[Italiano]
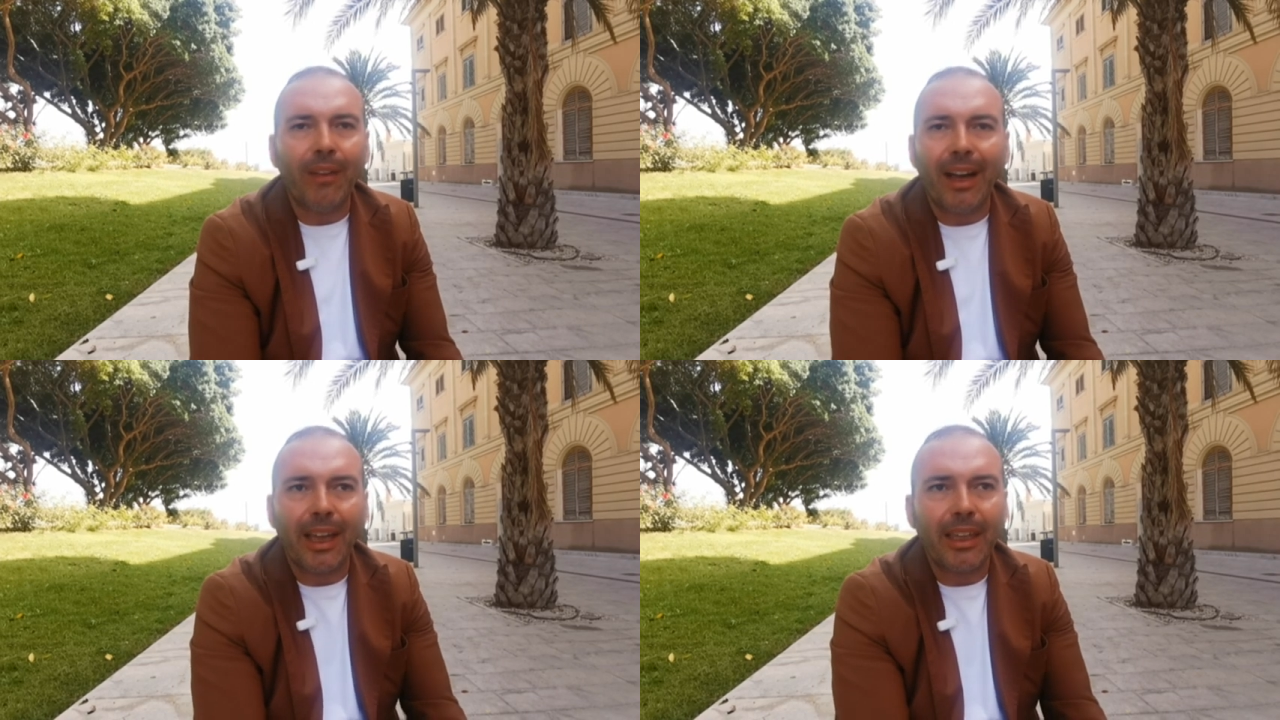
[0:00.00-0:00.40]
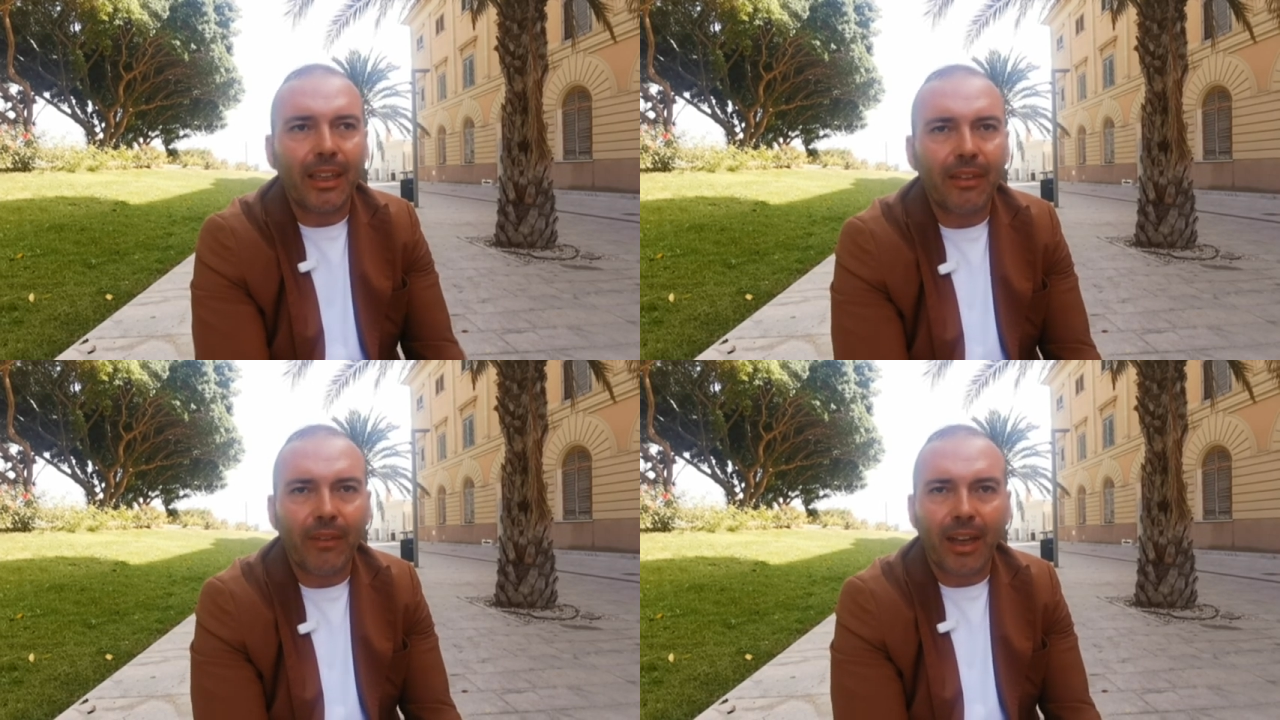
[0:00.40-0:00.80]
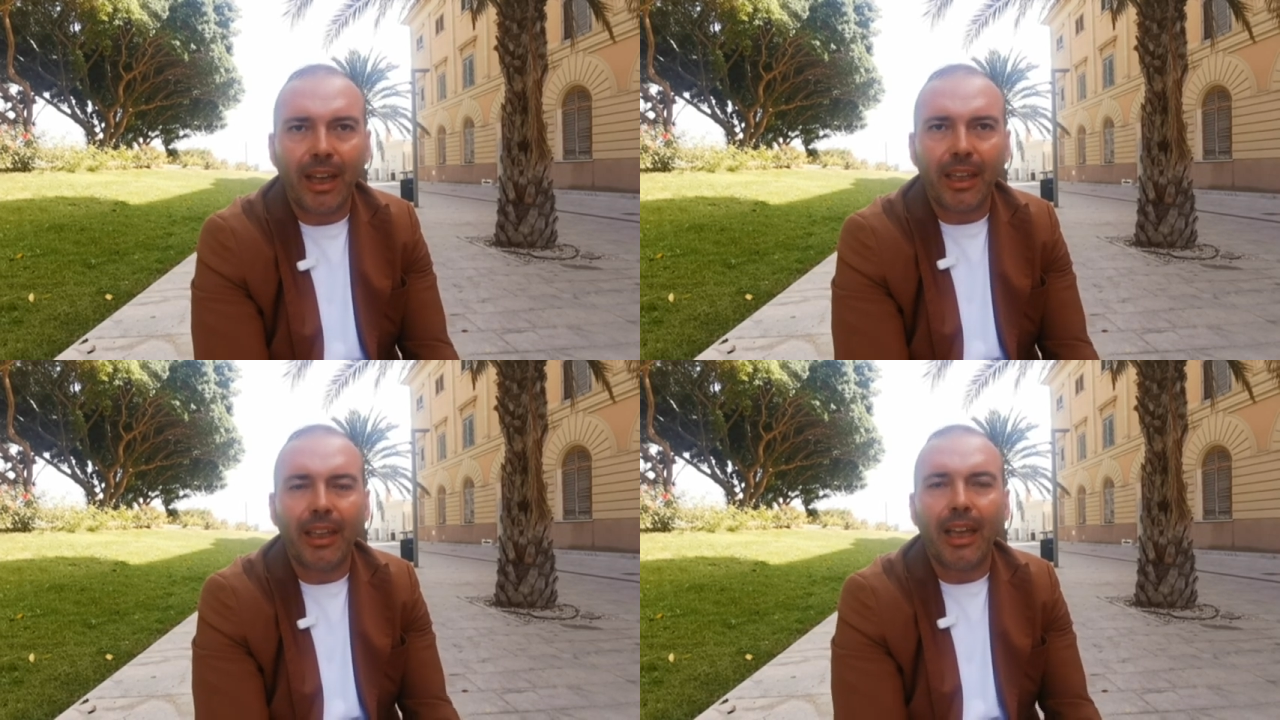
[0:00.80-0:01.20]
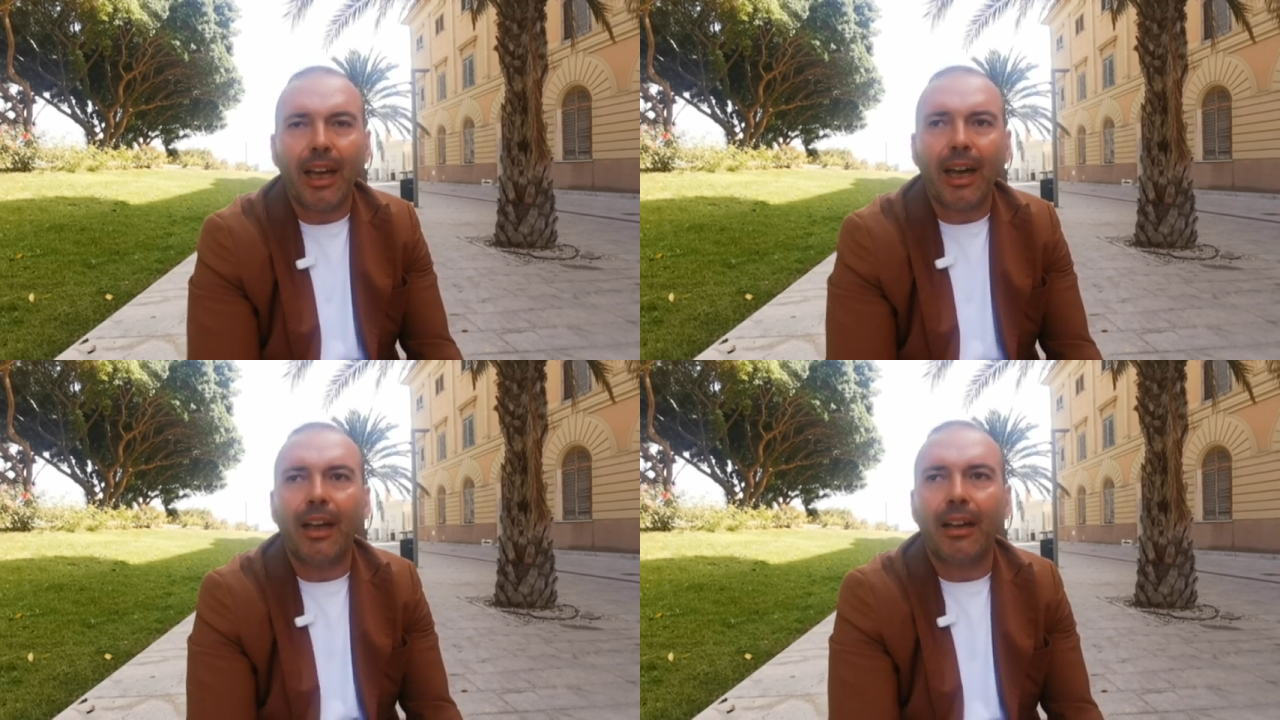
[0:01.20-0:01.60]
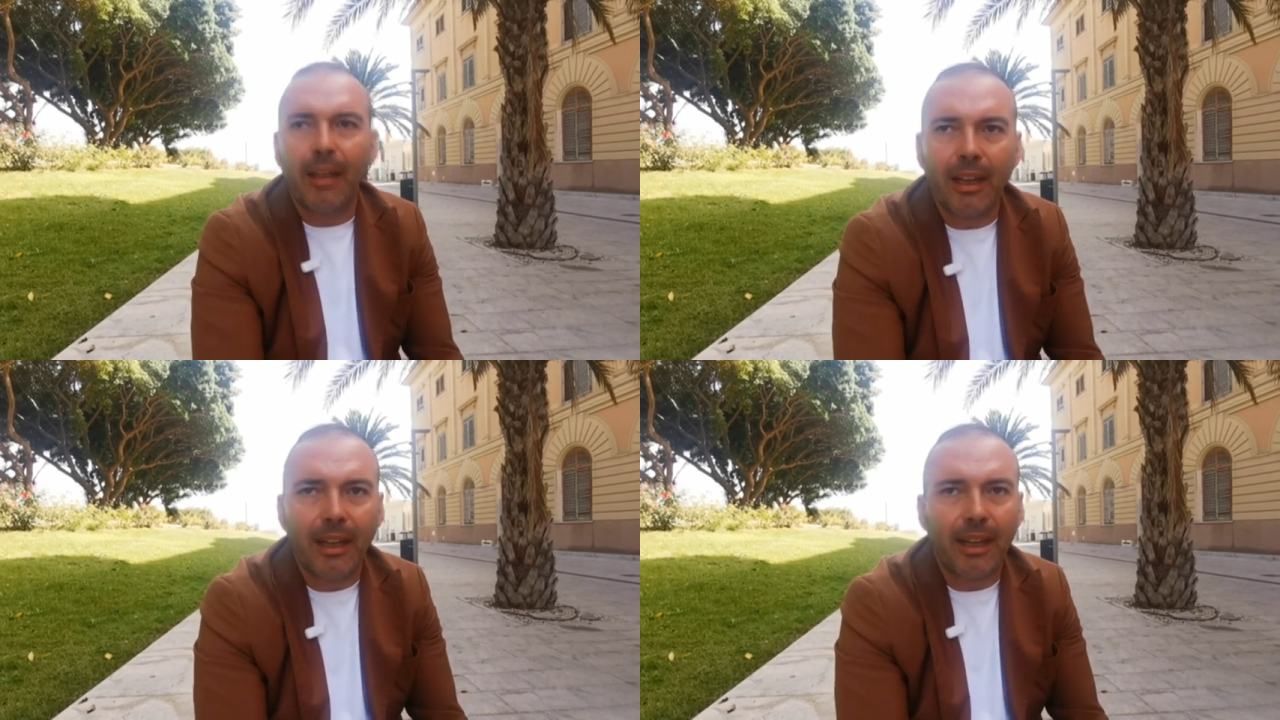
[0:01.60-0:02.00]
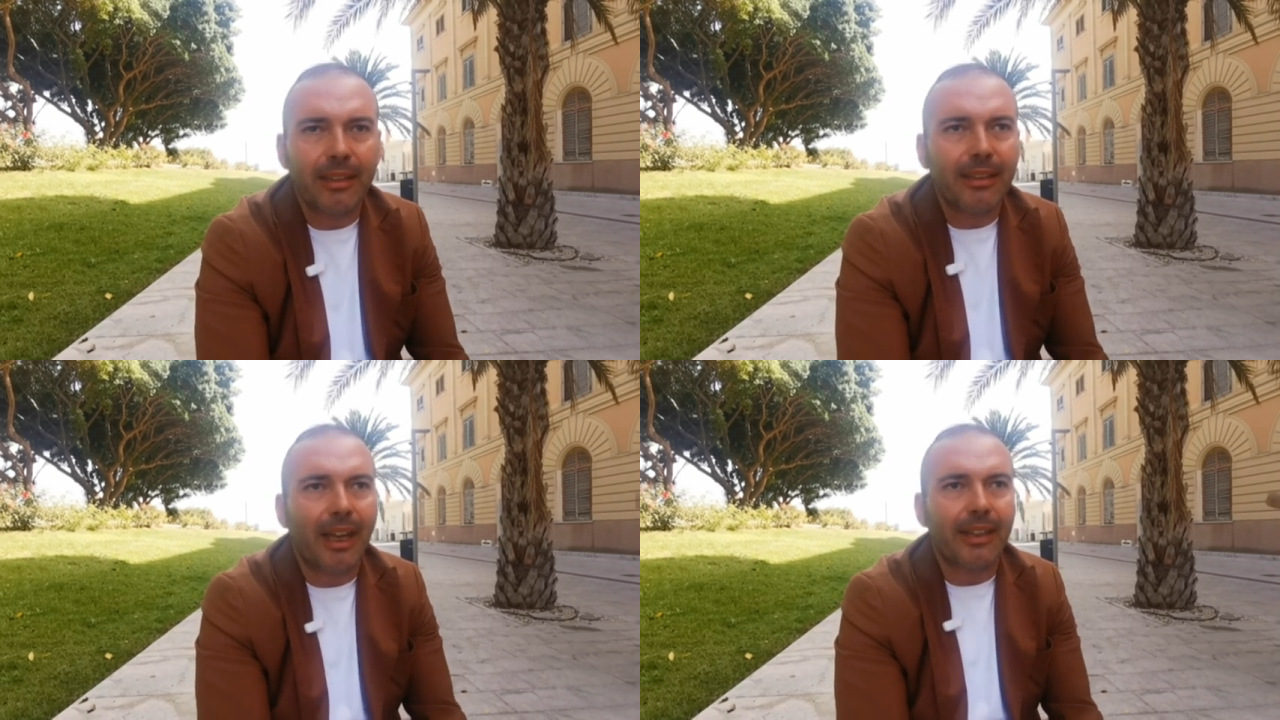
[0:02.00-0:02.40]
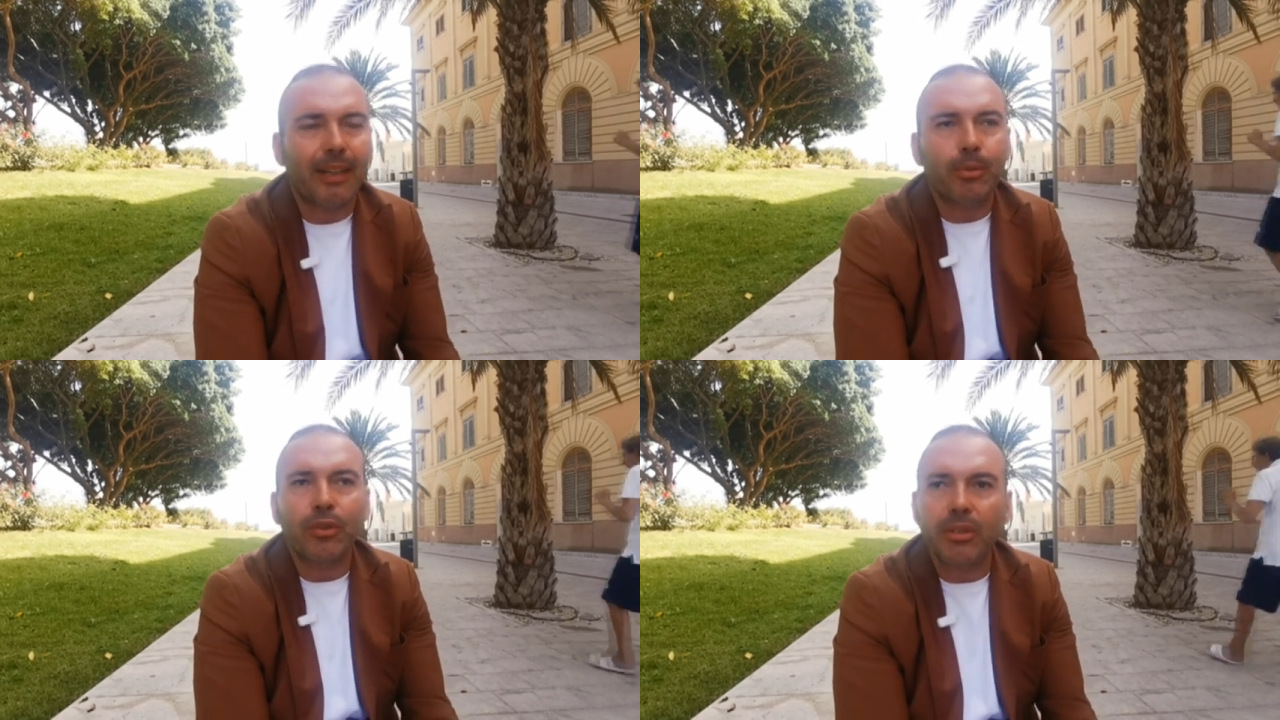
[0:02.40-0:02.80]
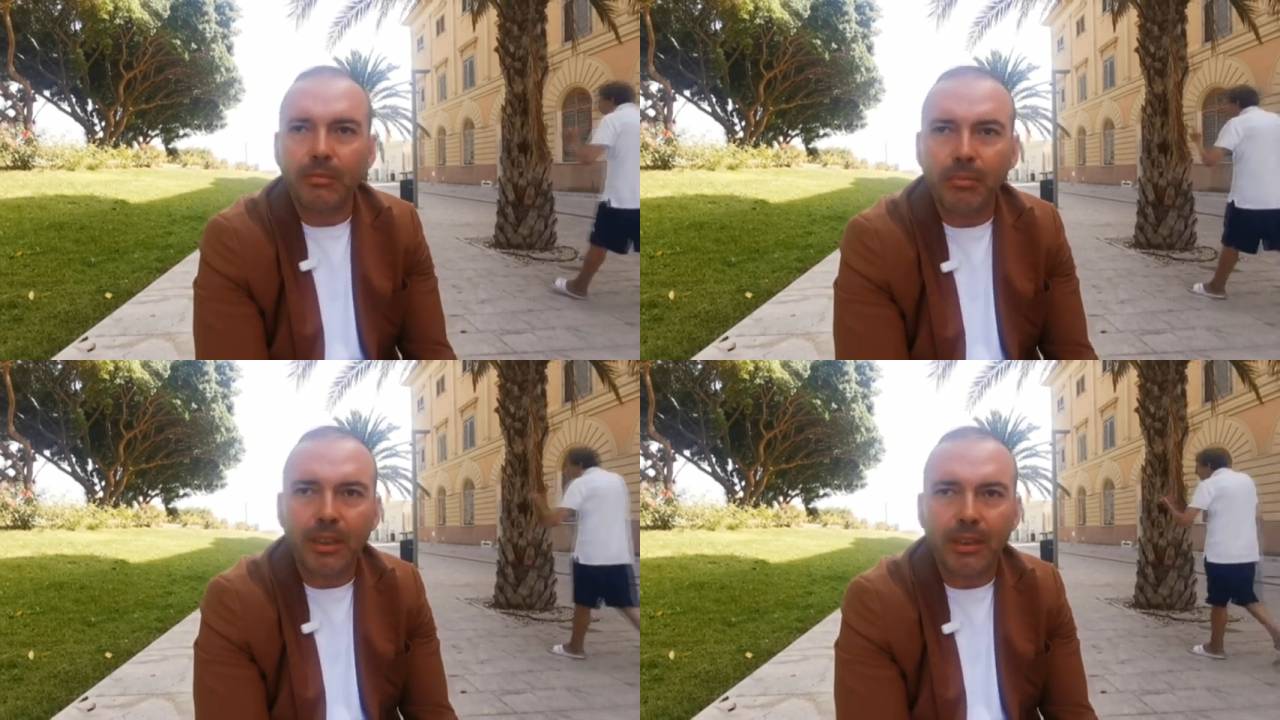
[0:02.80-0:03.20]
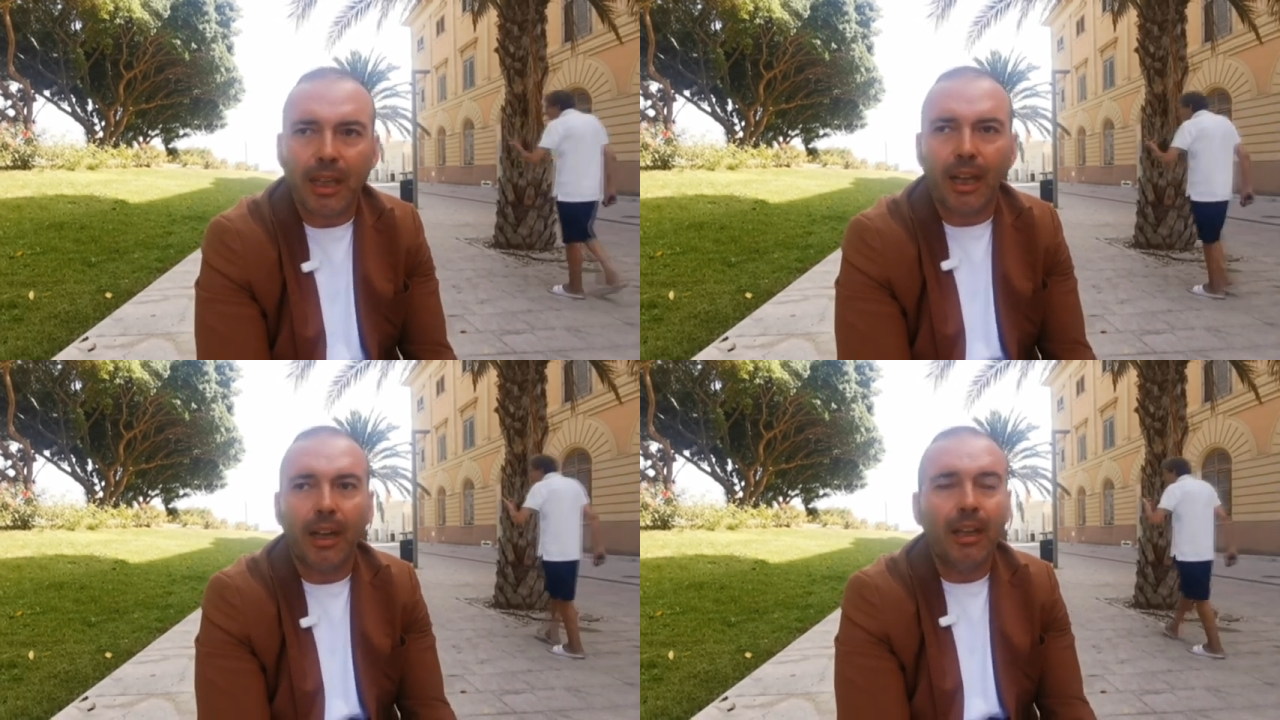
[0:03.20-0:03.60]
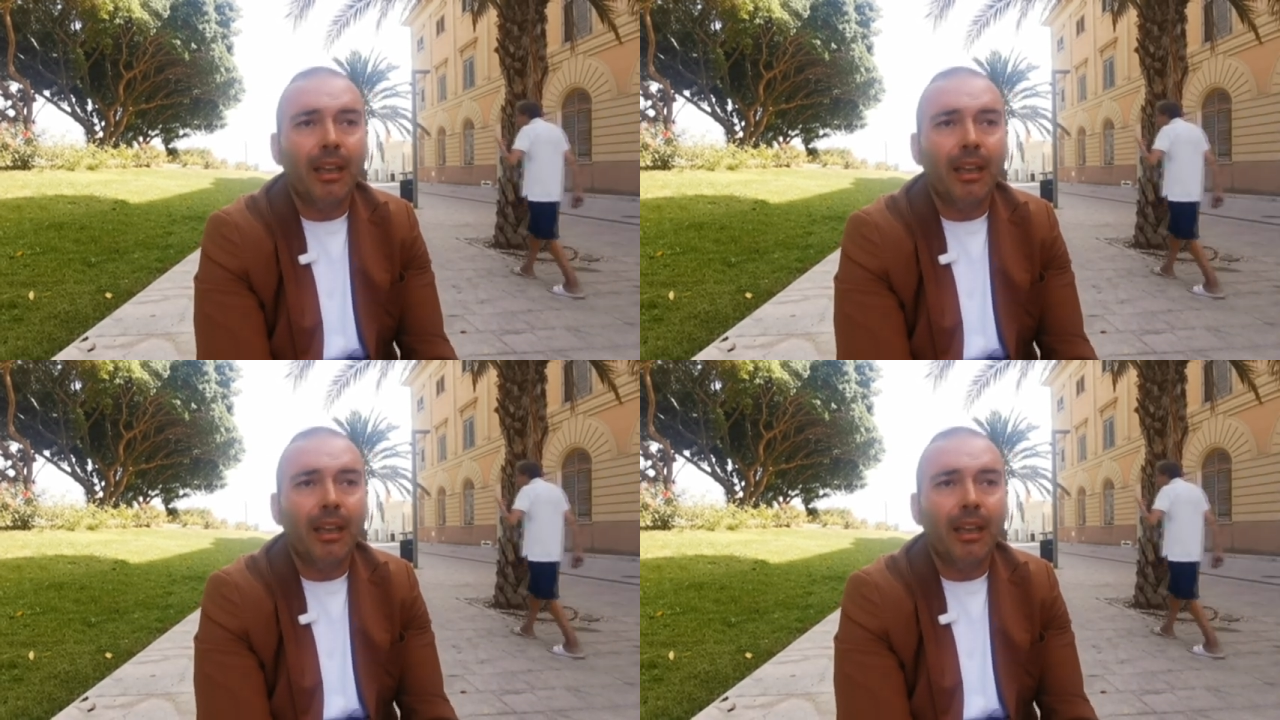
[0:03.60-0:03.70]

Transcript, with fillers: Vai, vai a, a dare la possibilità